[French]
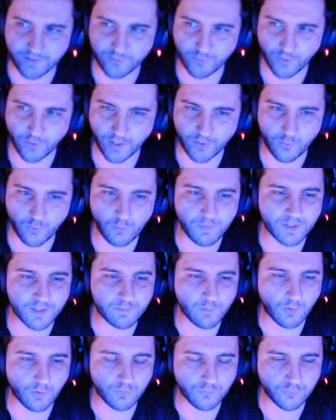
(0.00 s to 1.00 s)
qui serait
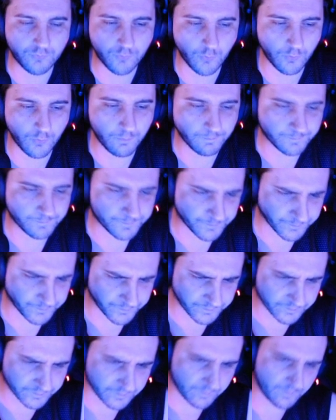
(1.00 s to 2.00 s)
complètement faux
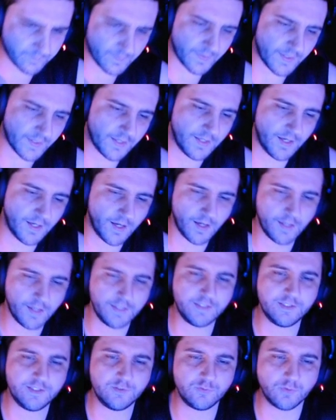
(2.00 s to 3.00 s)
ah,
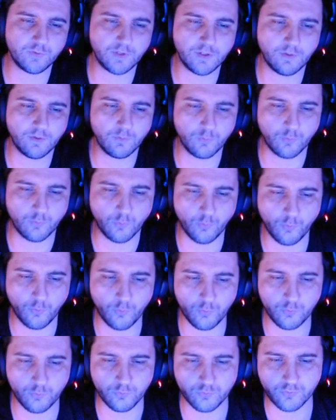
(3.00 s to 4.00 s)
et qui serait en
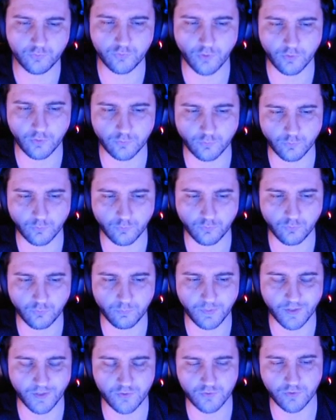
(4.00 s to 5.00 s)
gros une sorte de
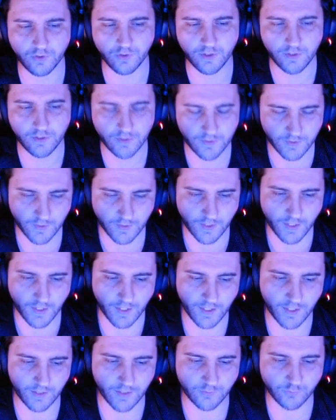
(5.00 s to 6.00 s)
supercherie
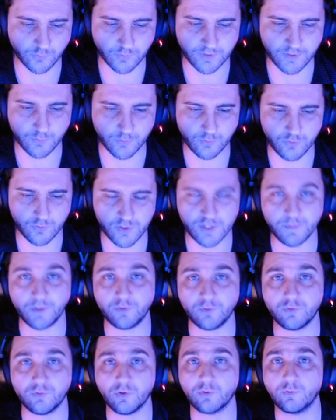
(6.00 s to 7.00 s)
ah, de Hideo
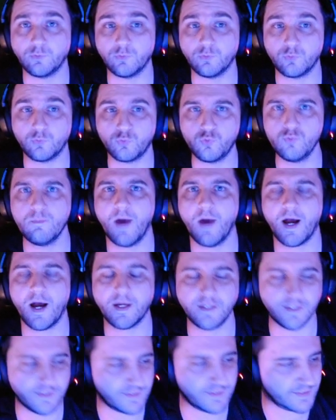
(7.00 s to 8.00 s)
Kojima, une sorte de coup
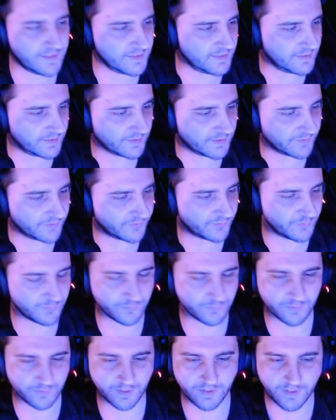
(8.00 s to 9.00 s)
marketing hein, si
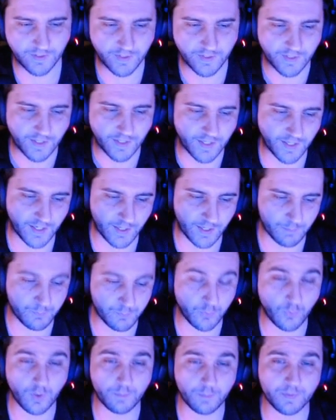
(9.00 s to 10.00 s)
vous voulez. Ah,
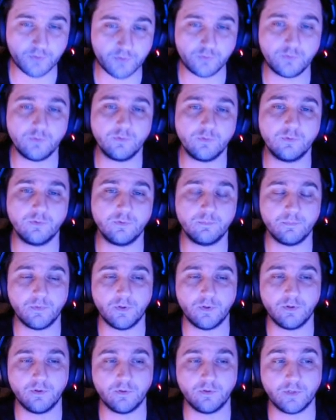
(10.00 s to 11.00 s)
pourquoi Parce que
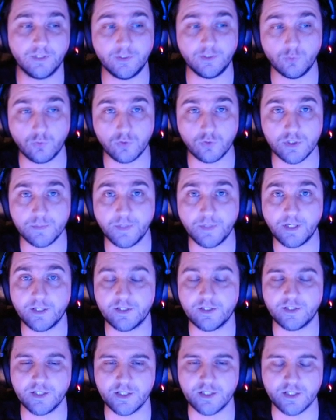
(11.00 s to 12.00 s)
euh, Hideo Kojima
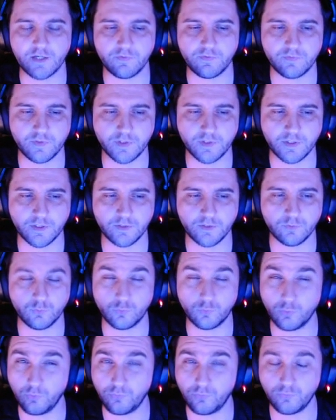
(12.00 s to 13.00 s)
l'a déjà fait
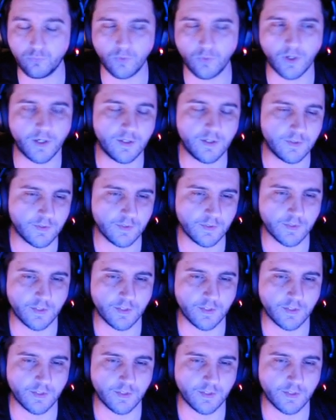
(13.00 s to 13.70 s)
deux fois,